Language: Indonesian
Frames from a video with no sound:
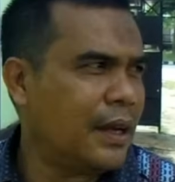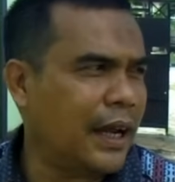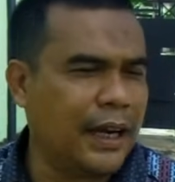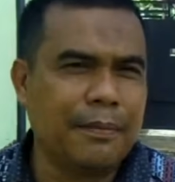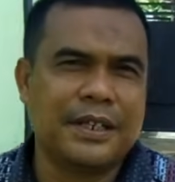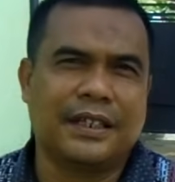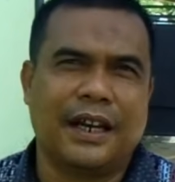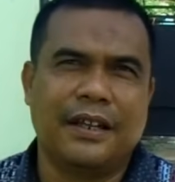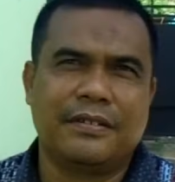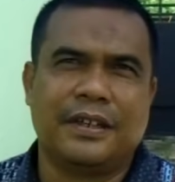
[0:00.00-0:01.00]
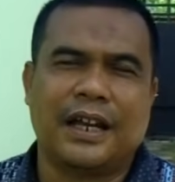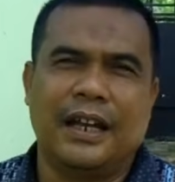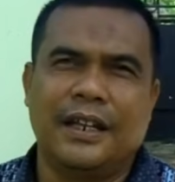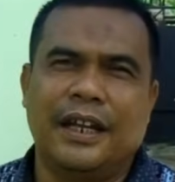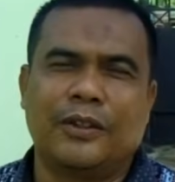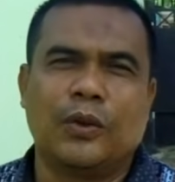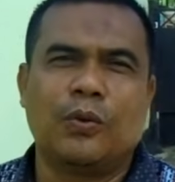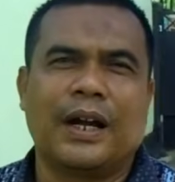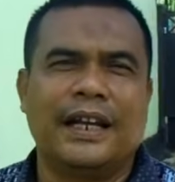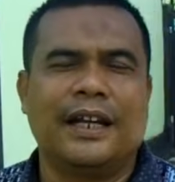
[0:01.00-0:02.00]
Anda bisa tarik sekali atau
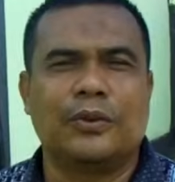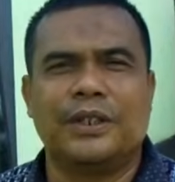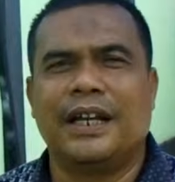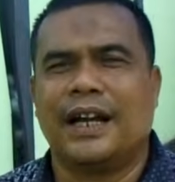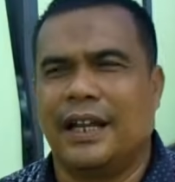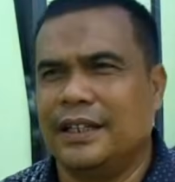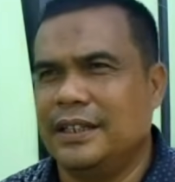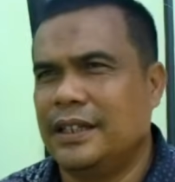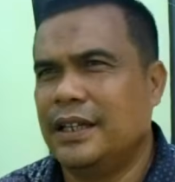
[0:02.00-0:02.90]
dua kali atau tiga kali.